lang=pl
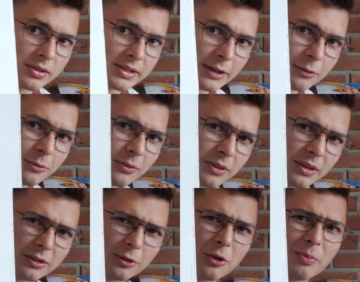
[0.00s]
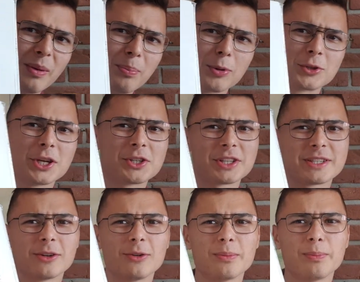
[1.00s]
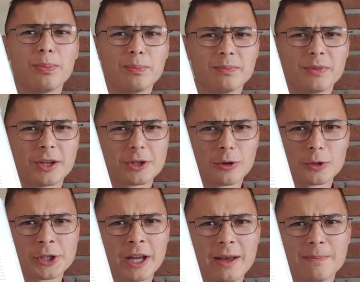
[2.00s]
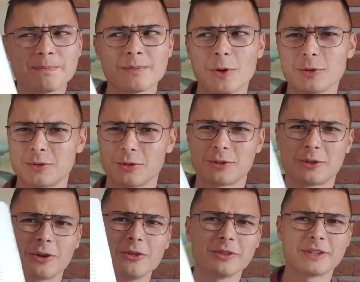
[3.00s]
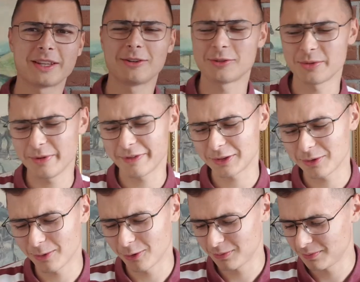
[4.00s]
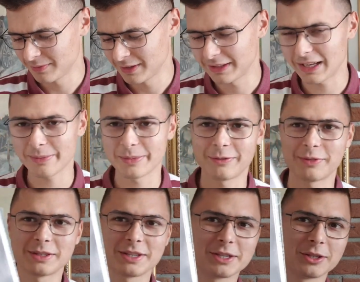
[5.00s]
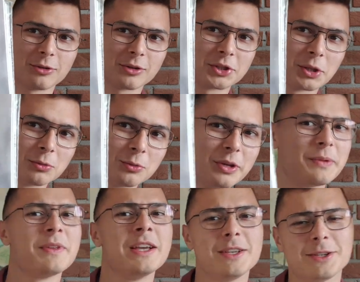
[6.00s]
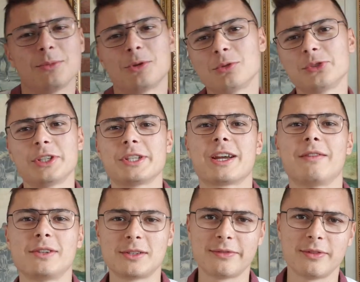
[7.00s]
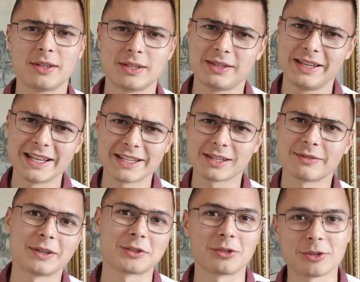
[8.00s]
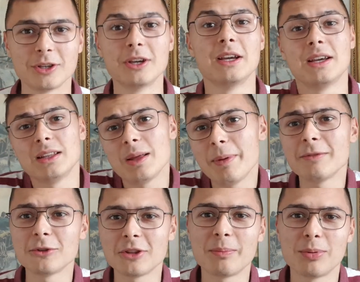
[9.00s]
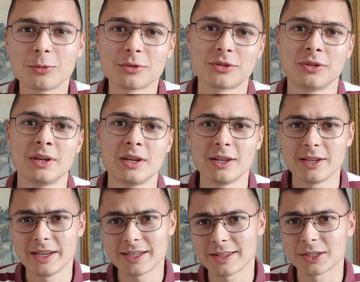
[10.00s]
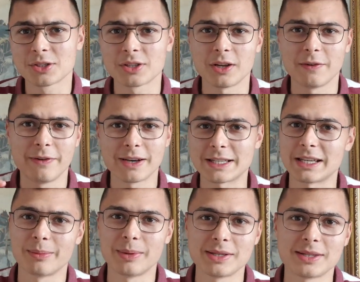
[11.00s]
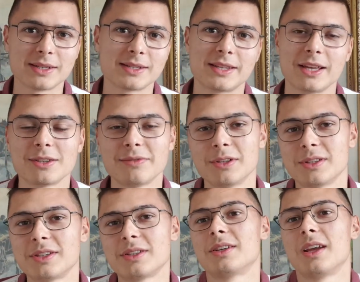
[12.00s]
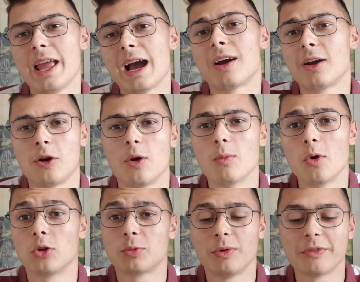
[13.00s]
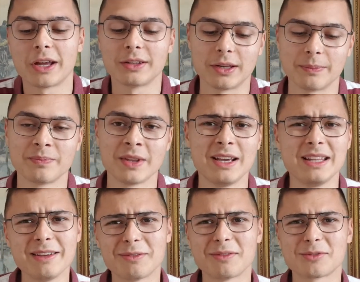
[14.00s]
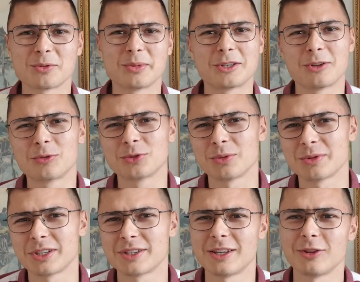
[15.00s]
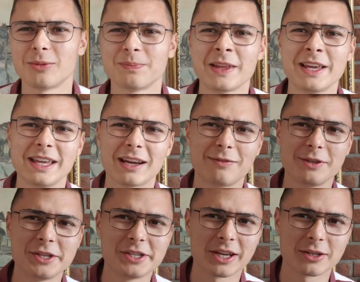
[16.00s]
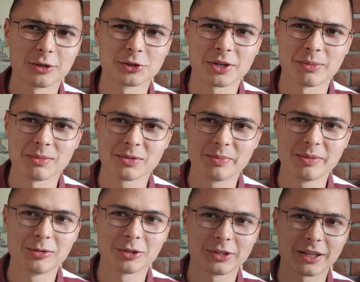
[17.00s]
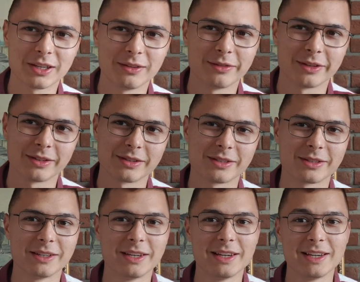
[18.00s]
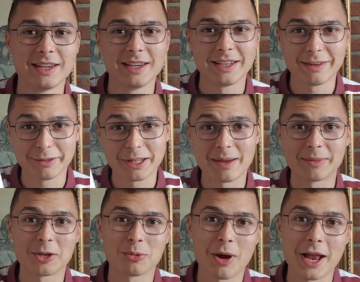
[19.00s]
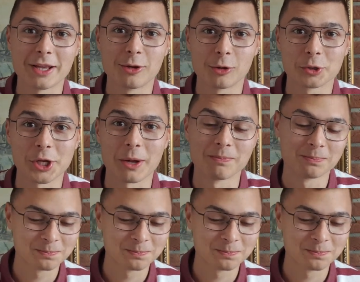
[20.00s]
E, to chyba poszerza całą książkę o 100 stron, z tego co mi wiadomo. Tak mniej więcej się to kształtuje. Są tu różne ciekawe zdjęcia zwierząt, na pewno na plus. Jest też e, wersja bez tych zdjęć, więc jak komu odpowiada. Nie wiem w sumie, czy różnią się ceną. Jak widzicie, książkę mam z biblioteki, więc nie wydałem na nią ani grosza.